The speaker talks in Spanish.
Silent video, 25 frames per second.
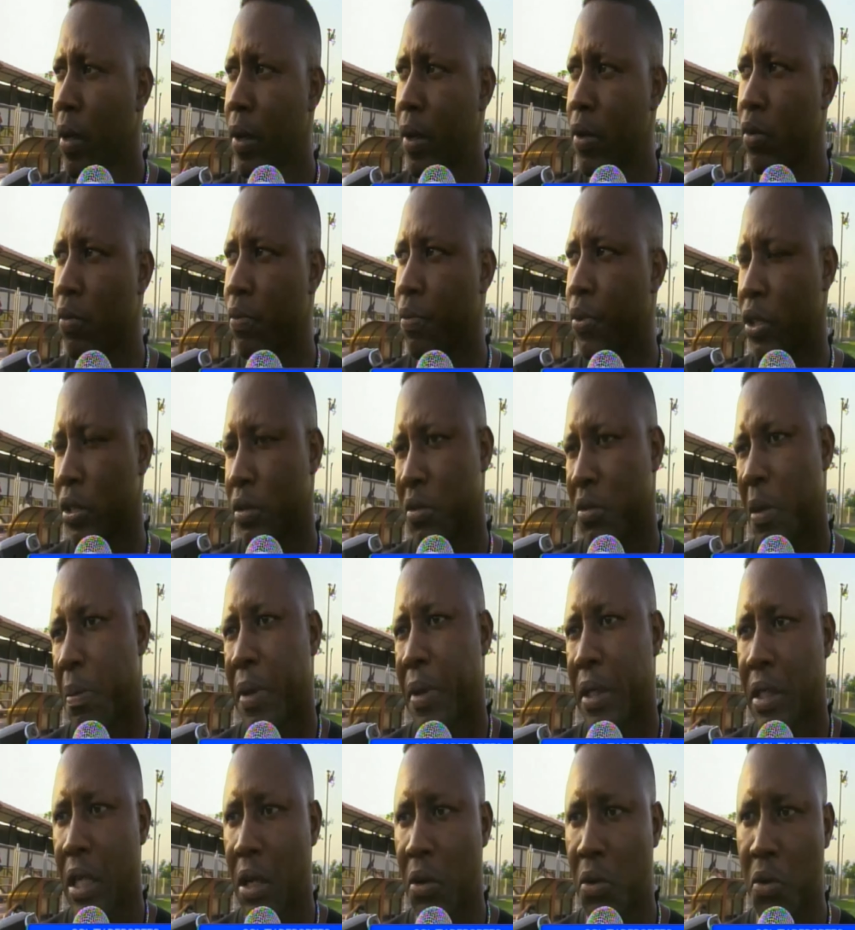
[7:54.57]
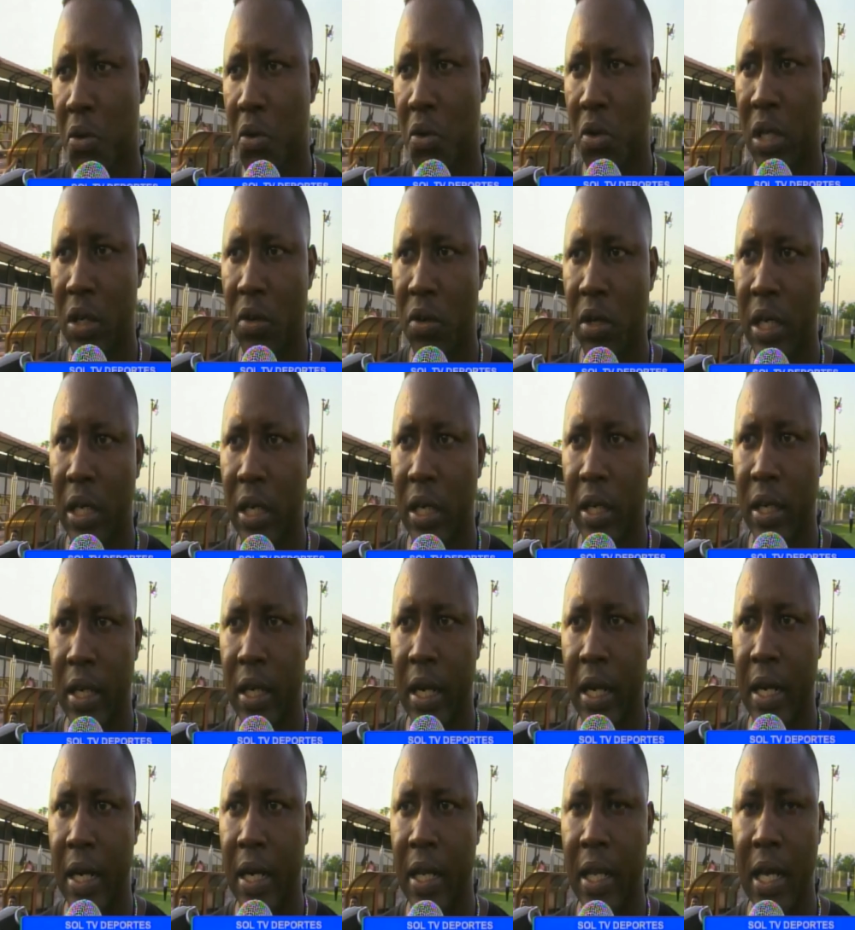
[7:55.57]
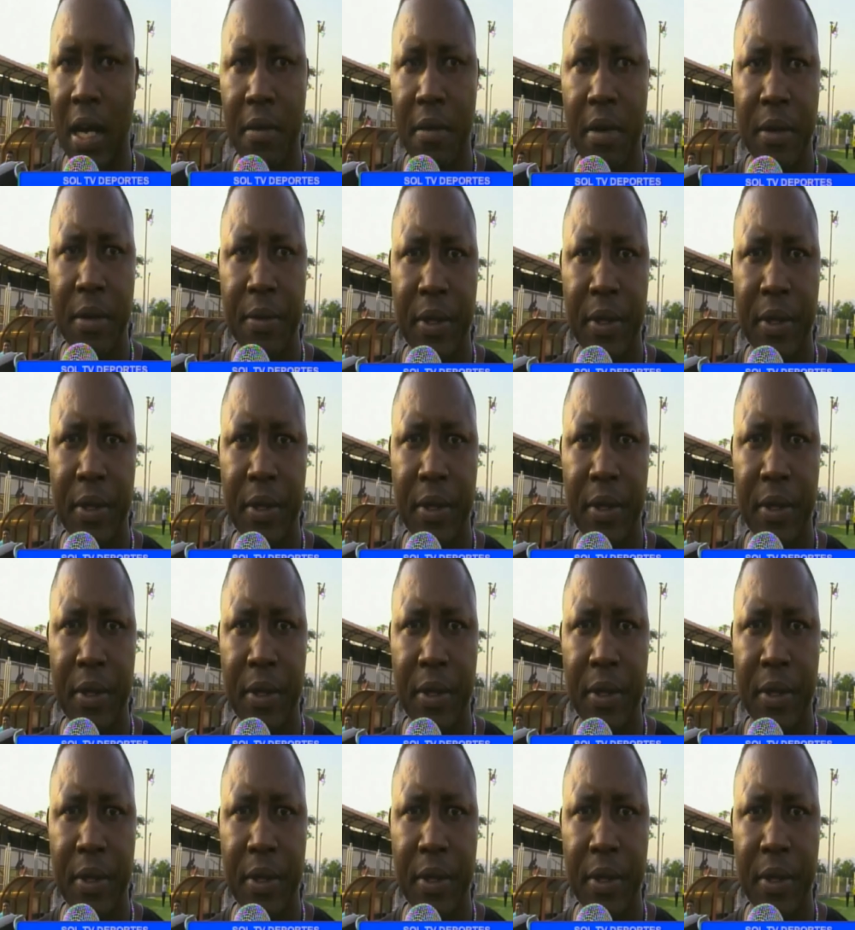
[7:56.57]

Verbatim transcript: un, espectáculo creo que agradable,